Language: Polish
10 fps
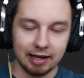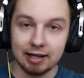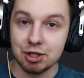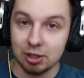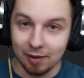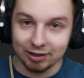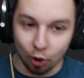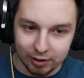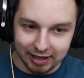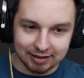ale że
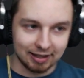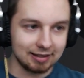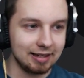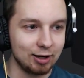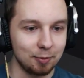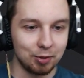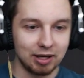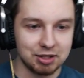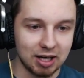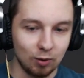Manojek tak daleko
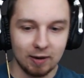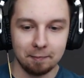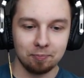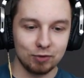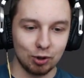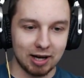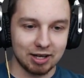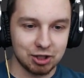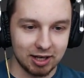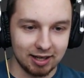poleciał, to
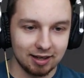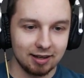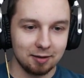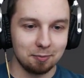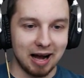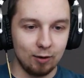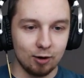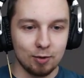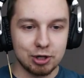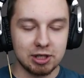raczej mało
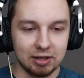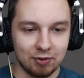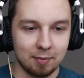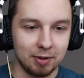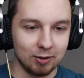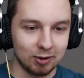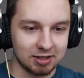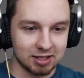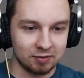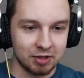możliwe było
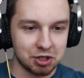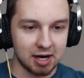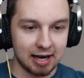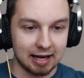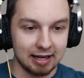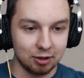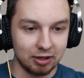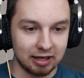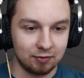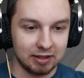zazwyczaj, ale no jak
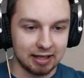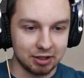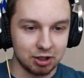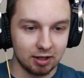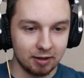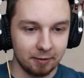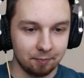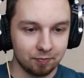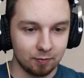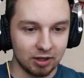widać,
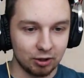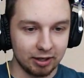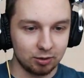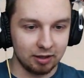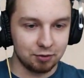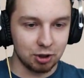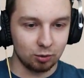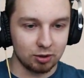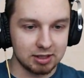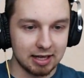Manojek tutaj wziął
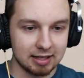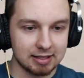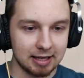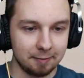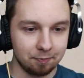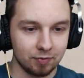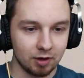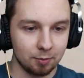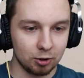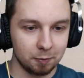do serca
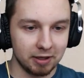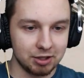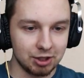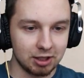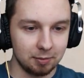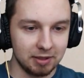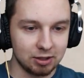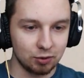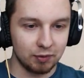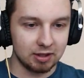podpowiedzi
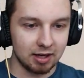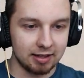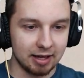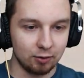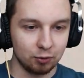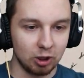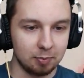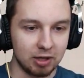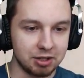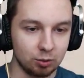kibiców i trenerów, no i
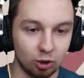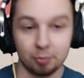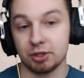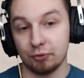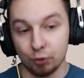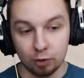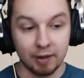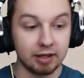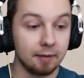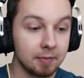poleciał dobrze. Furman
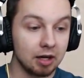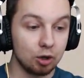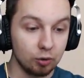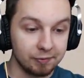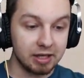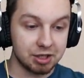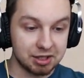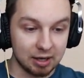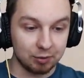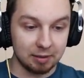również
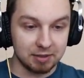całkiem